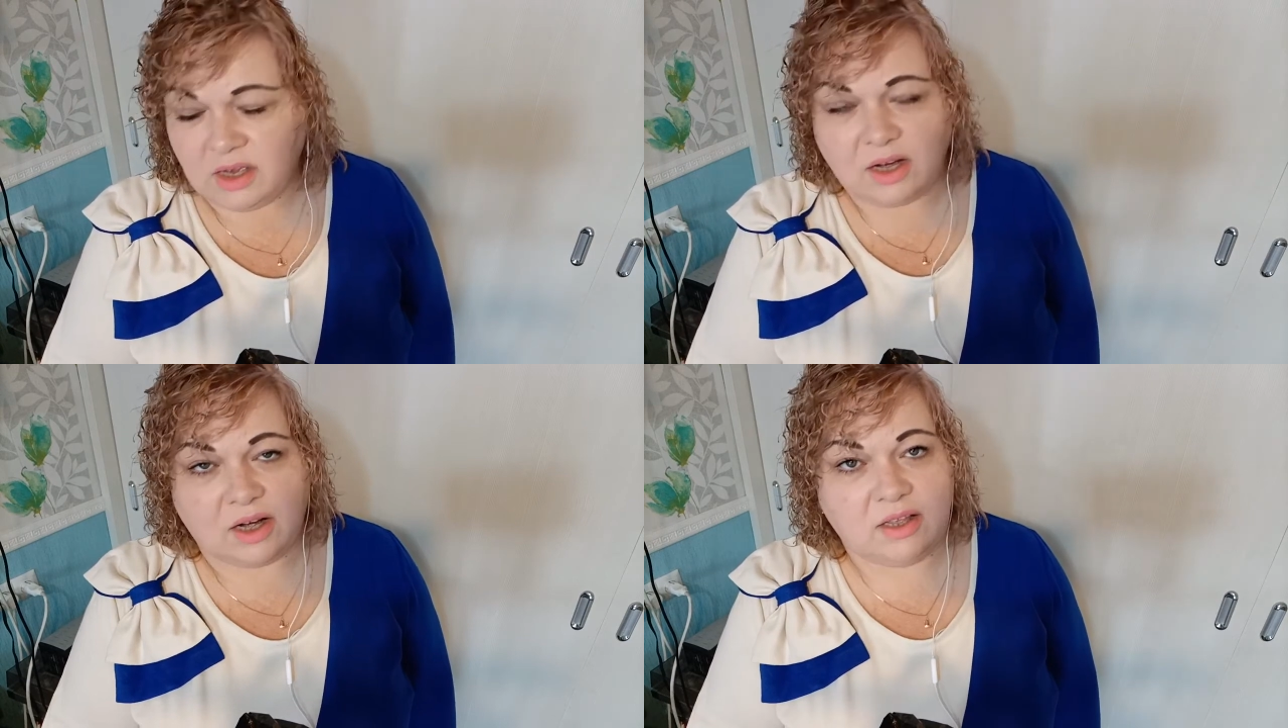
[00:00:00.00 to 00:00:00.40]

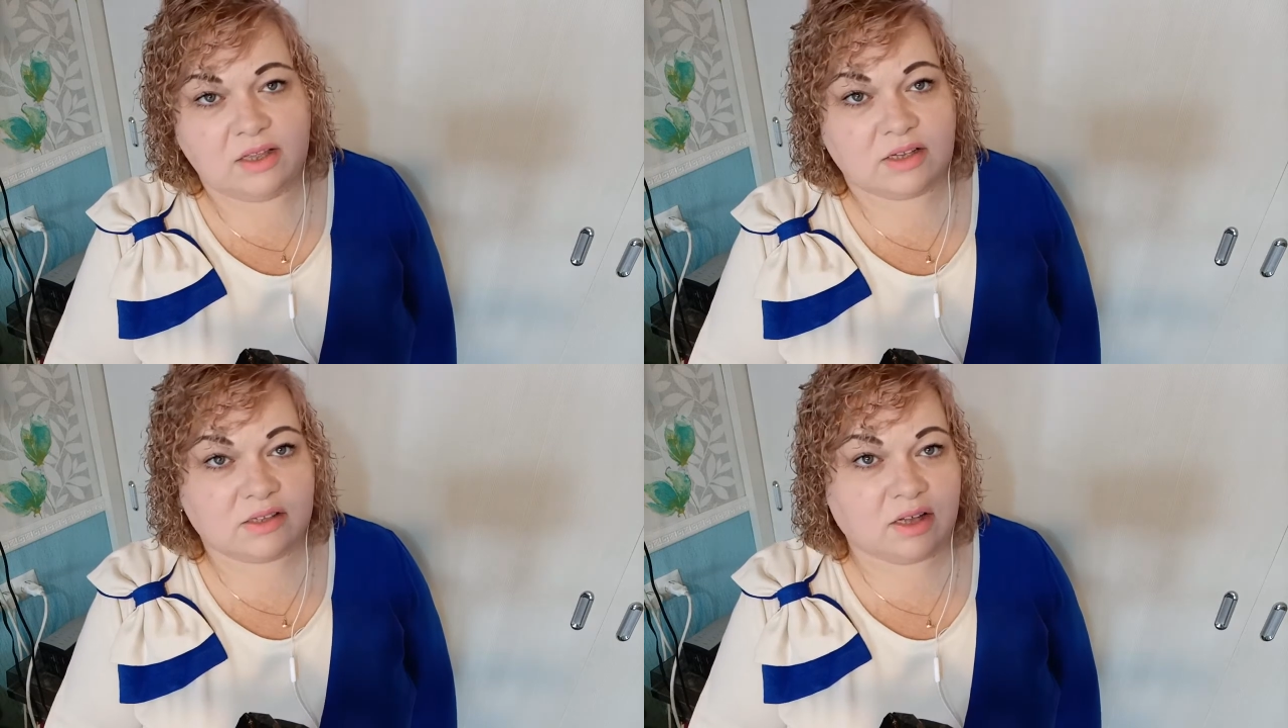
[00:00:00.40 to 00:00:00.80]
Они
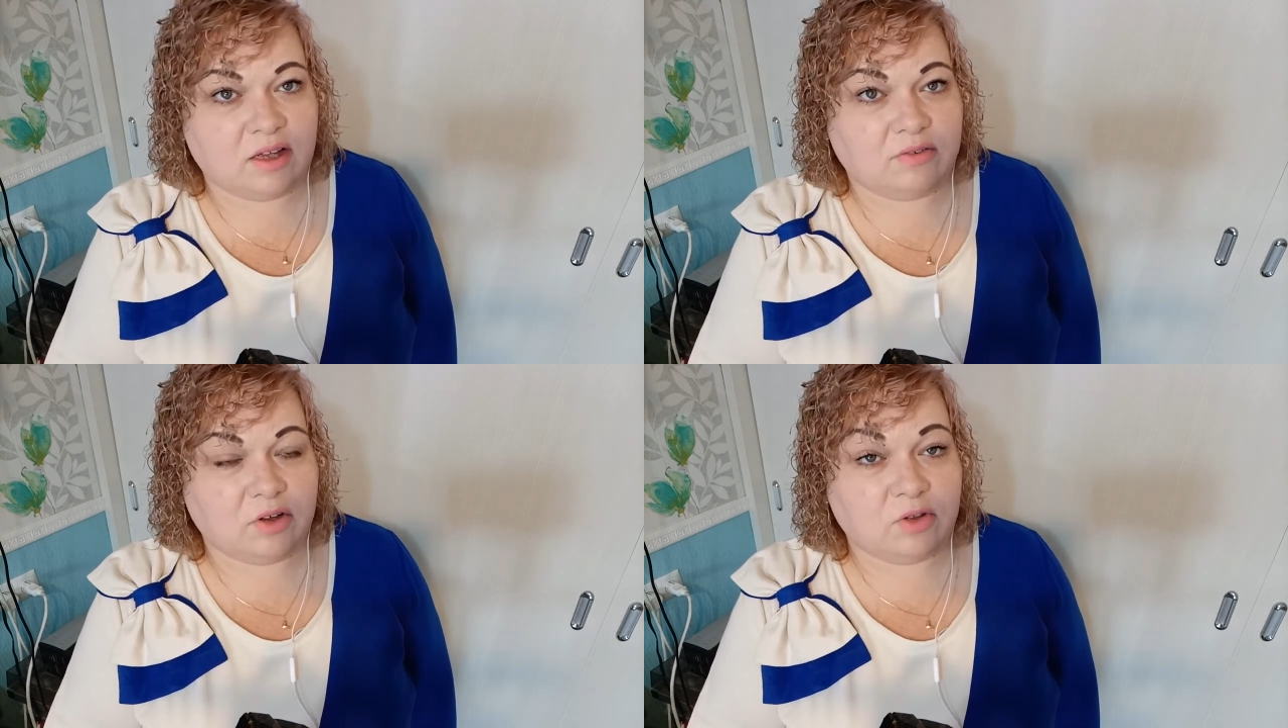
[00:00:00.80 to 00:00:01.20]

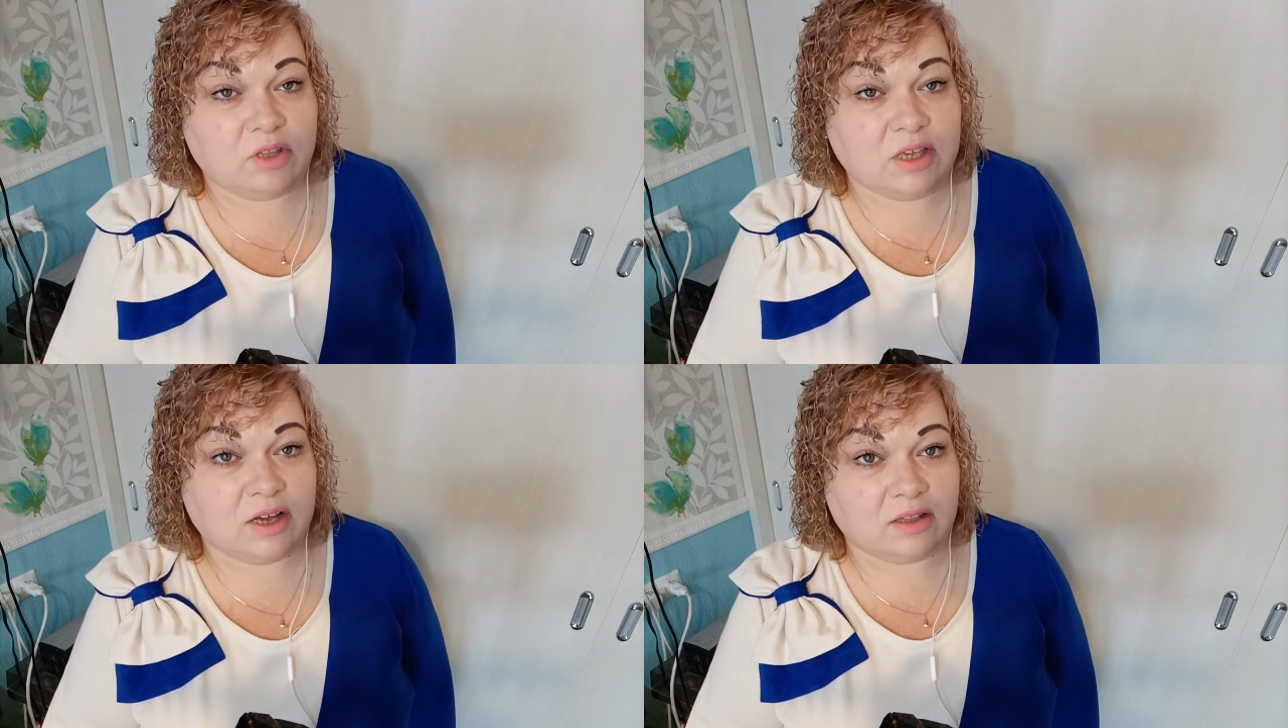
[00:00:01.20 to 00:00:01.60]
настаивают,
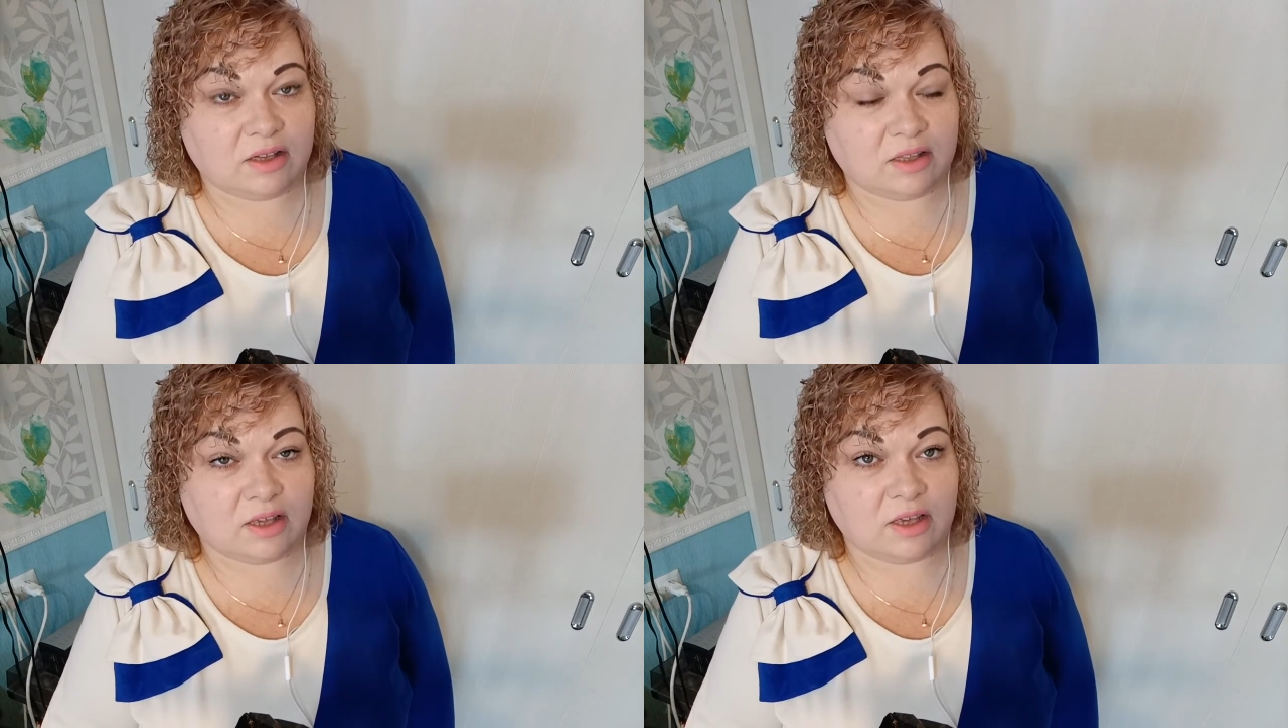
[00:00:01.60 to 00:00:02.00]

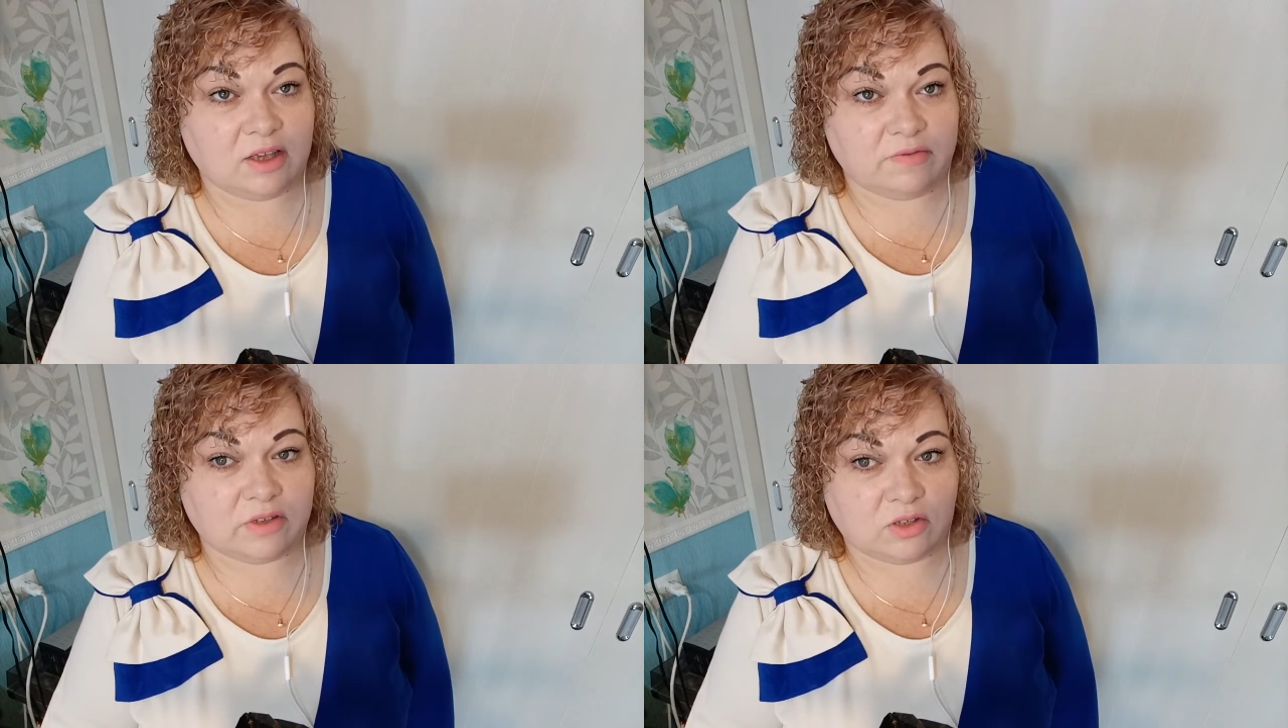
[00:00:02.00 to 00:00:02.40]
делайте
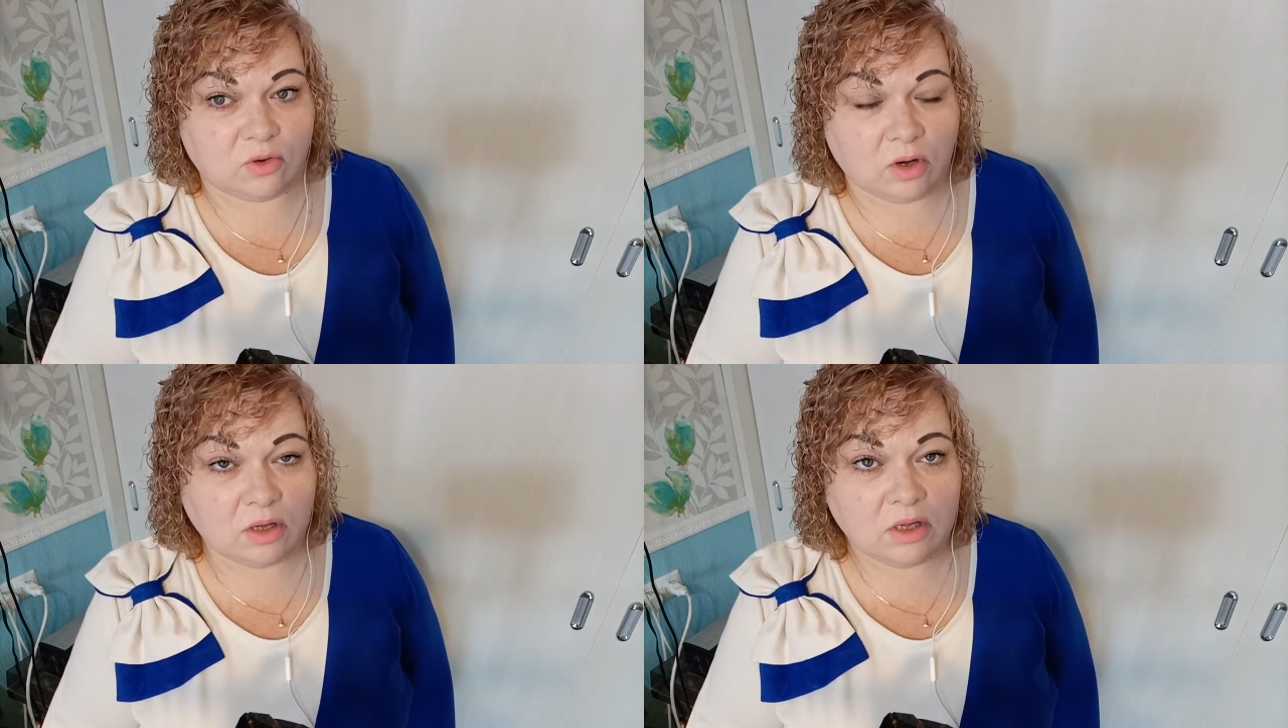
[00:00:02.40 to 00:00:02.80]
и
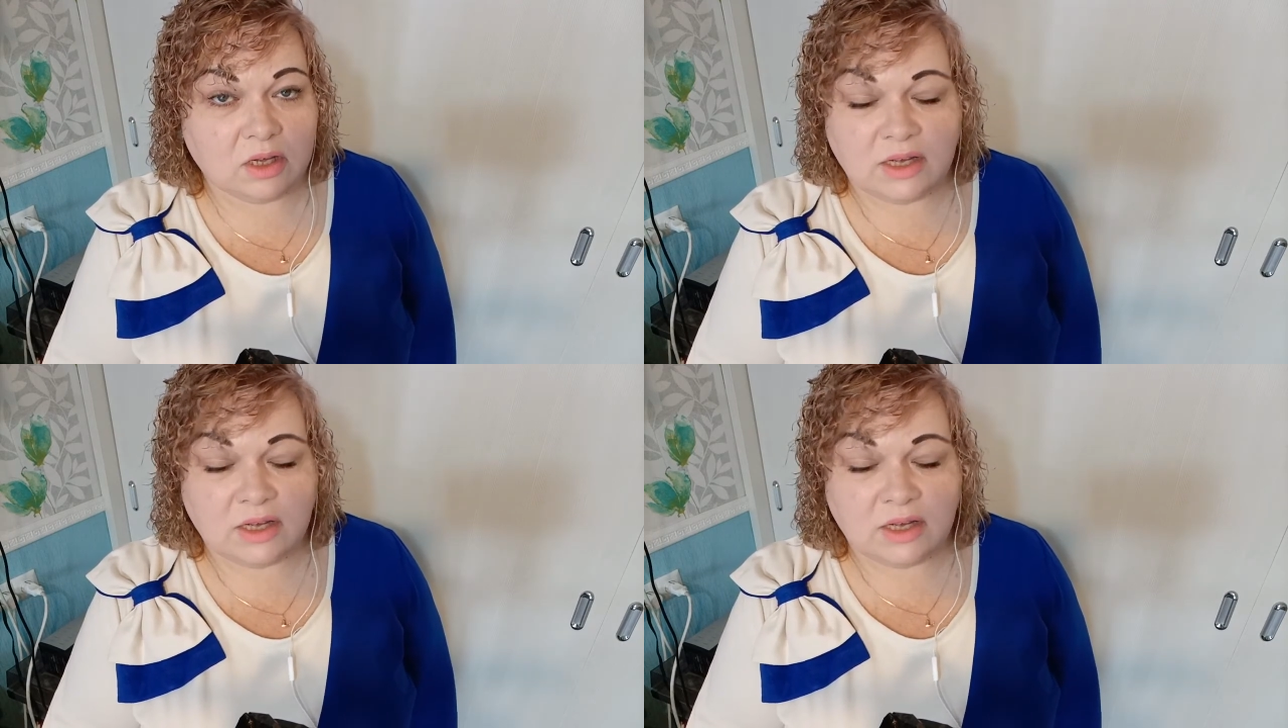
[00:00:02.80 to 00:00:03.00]
все,